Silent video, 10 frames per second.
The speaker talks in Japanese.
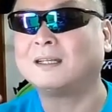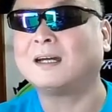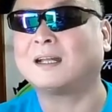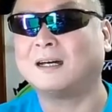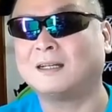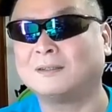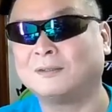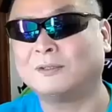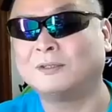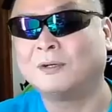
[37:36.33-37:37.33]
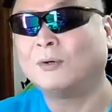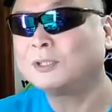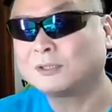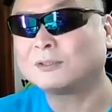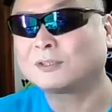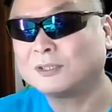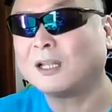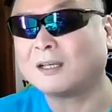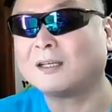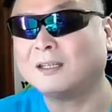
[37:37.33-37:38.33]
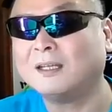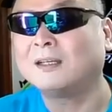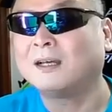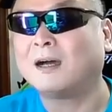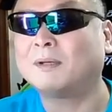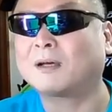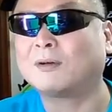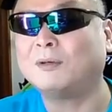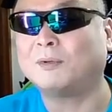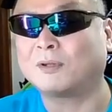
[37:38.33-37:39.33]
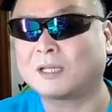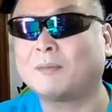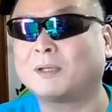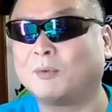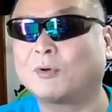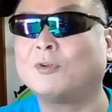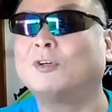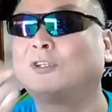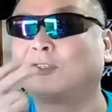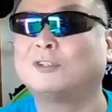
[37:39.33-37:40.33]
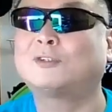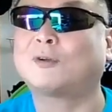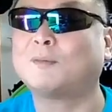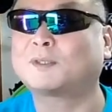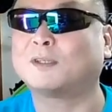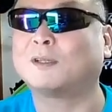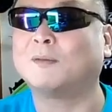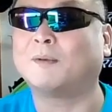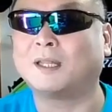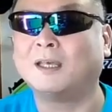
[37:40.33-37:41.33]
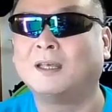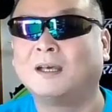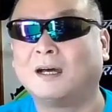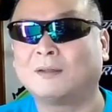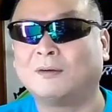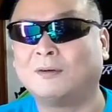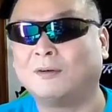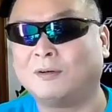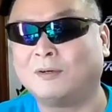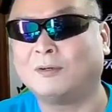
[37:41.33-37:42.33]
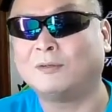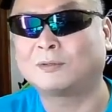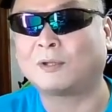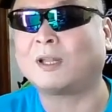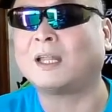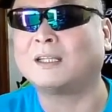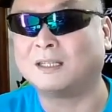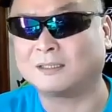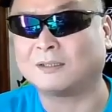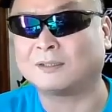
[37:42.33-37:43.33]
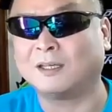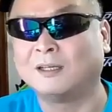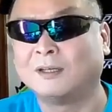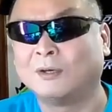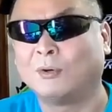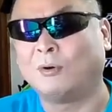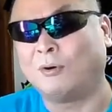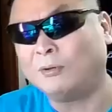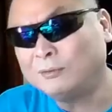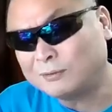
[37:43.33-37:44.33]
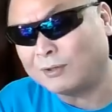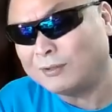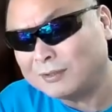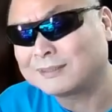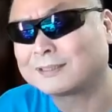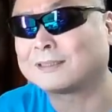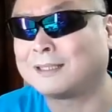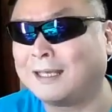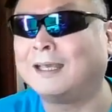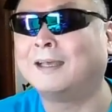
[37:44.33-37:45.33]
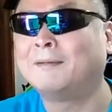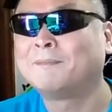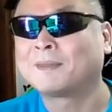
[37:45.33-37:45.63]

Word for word: だからあのおいし好きなだけね脂っこいもの食べてもこれを1カプセル飲めばねあの太らないんですよって「本当?」っつって